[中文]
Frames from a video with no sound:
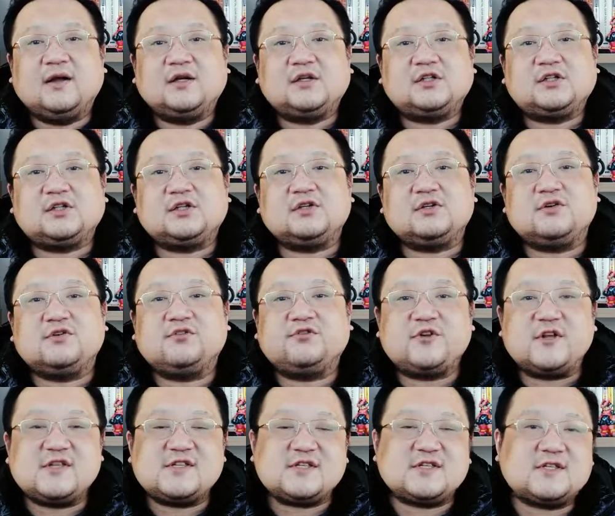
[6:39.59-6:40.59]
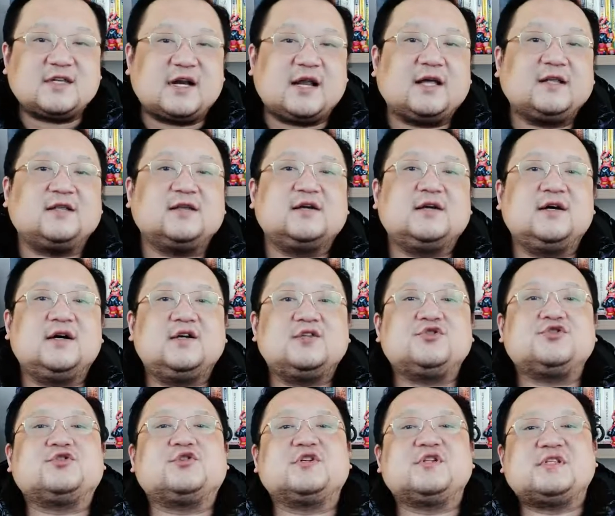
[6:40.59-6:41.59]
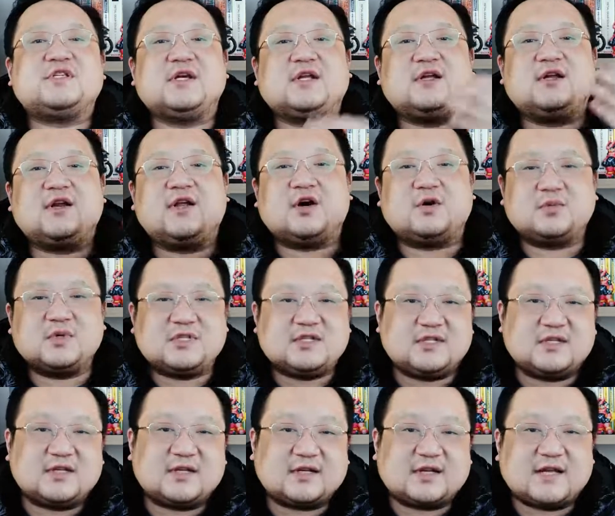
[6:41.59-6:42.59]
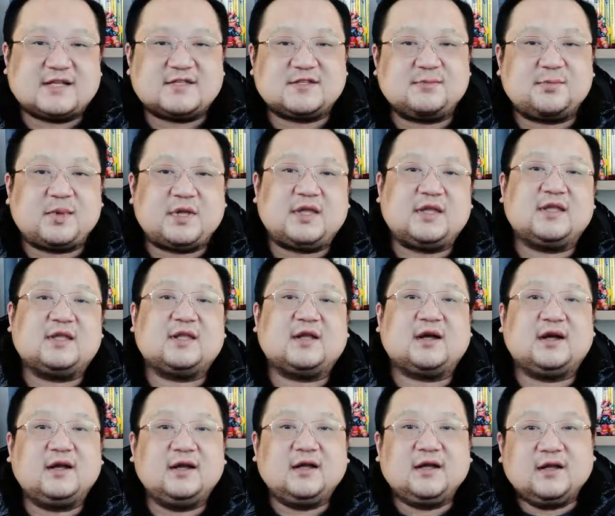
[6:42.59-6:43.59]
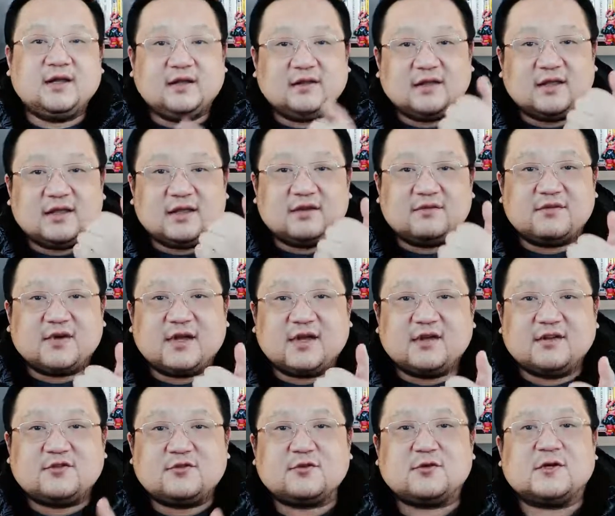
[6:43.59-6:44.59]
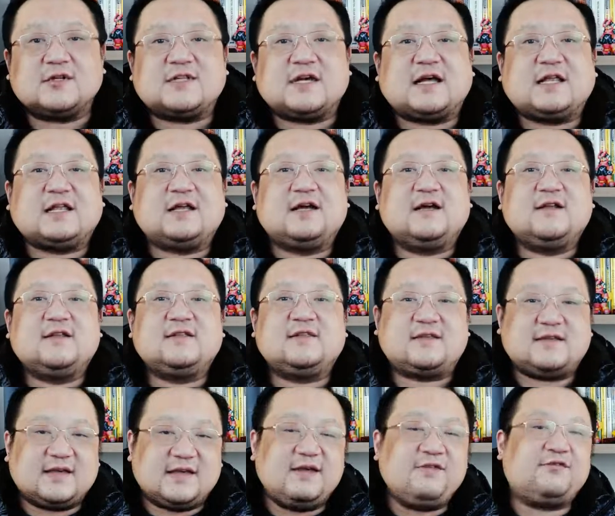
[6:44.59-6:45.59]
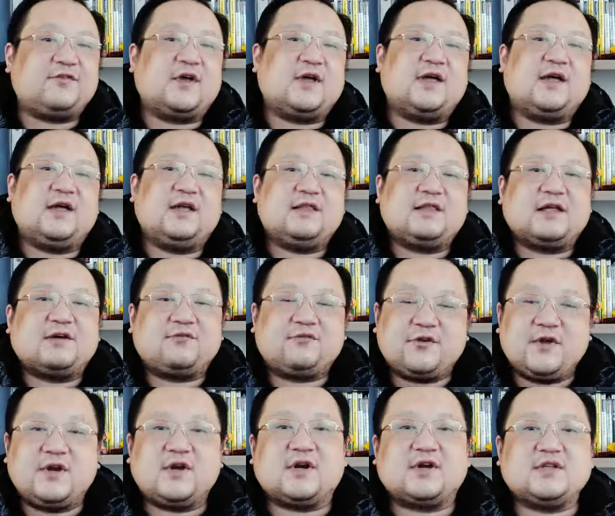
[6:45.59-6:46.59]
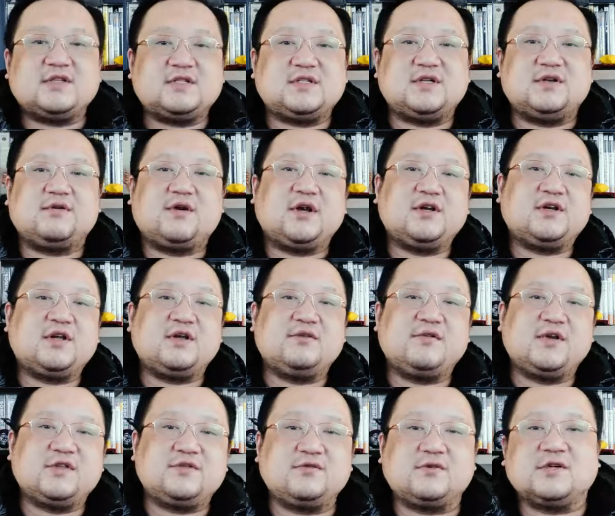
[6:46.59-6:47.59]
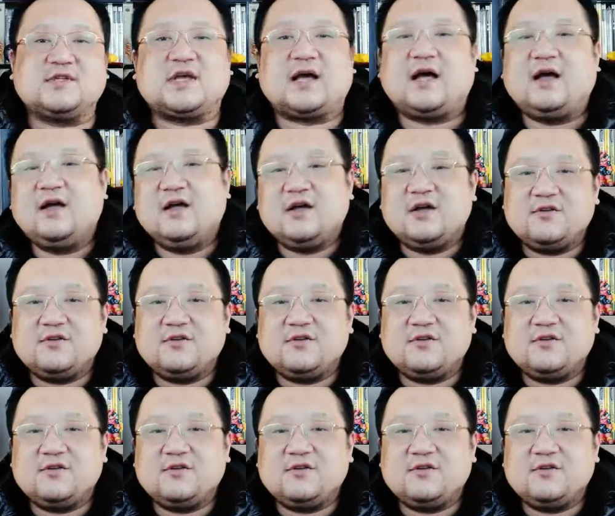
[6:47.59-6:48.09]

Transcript: 是菲斯杰拉德，就是写了《了不起的盖茨比》的那一位作家的铁粉，他非常喜欢这一位作家。